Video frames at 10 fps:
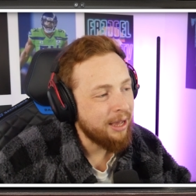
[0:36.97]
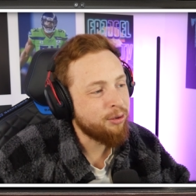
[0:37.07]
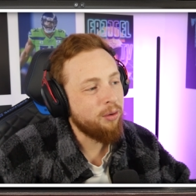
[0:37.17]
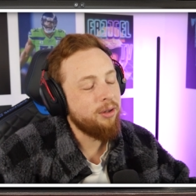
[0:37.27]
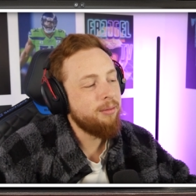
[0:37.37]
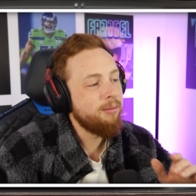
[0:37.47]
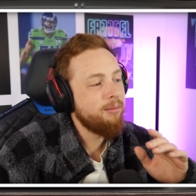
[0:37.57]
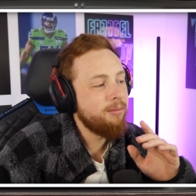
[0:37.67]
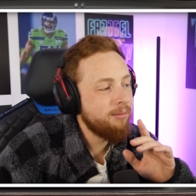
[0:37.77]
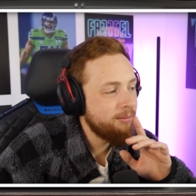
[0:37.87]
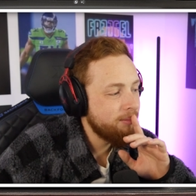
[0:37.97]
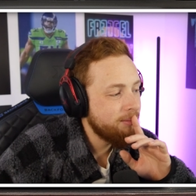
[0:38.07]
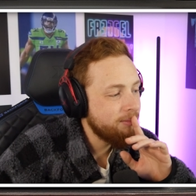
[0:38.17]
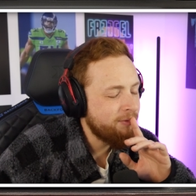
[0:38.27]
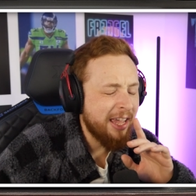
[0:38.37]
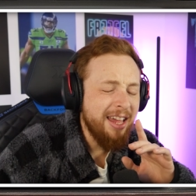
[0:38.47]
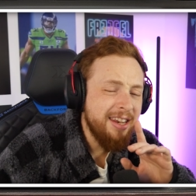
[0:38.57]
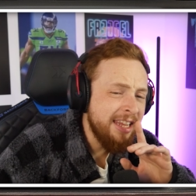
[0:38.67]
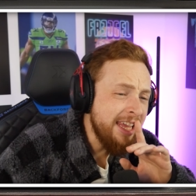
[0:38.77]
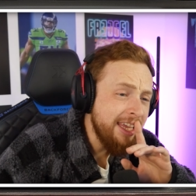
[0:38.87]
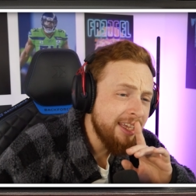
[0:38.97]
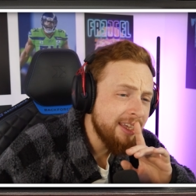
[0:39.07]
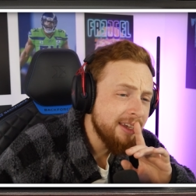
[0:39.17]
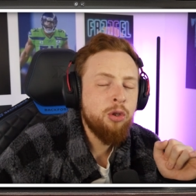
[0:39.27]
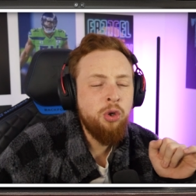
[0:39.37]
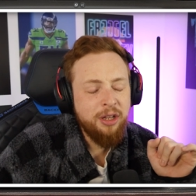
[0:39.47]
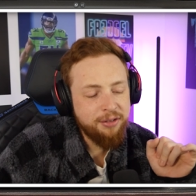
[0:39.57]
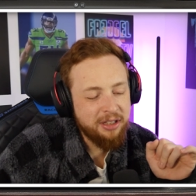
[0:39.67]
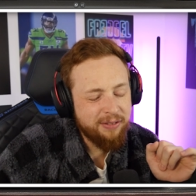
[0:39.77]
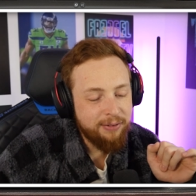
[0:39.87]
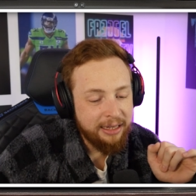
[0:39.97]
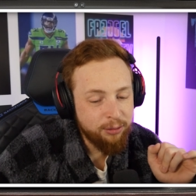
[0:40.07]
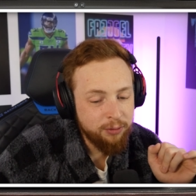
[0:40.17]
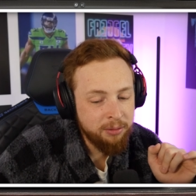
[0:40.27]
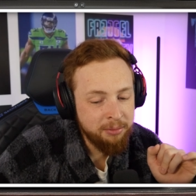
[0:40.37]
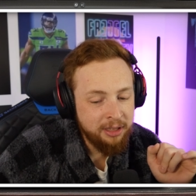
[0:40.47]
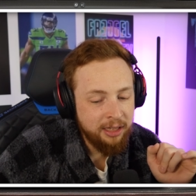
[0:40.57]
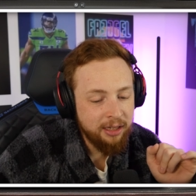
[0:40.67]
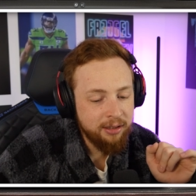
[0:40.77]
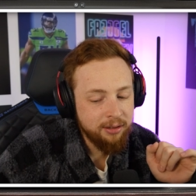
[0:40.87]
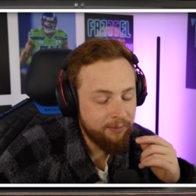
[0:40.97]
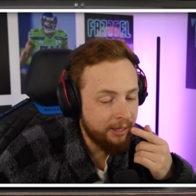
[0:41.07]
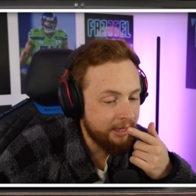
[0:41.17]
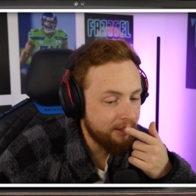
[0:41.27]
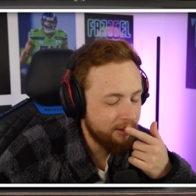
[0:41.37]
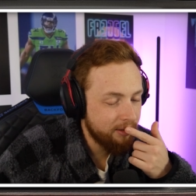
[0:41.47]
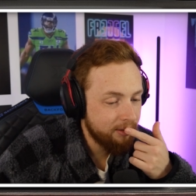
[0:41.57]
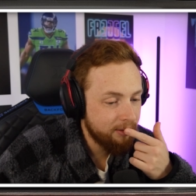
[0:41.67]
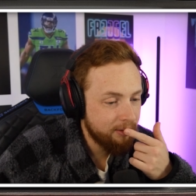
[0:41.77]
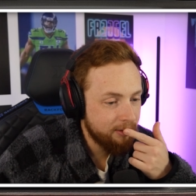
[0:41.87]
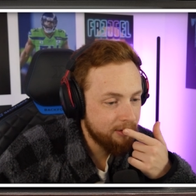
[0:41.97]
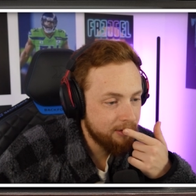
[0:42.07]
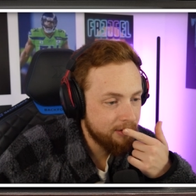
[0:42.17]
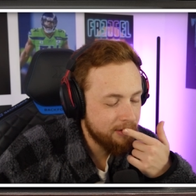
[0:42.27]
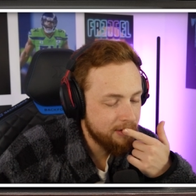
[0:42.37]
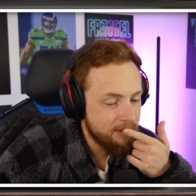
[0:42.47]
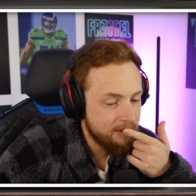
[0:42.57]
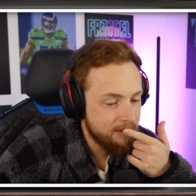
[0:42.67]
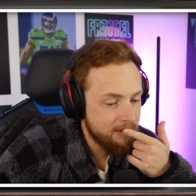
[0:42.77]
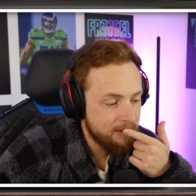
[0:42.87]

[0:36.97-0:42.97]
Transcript: Also, wer nicht? Tut das nicht weh so vom Ding her? Ich Weil kann mir, ich, ich weiß nicht,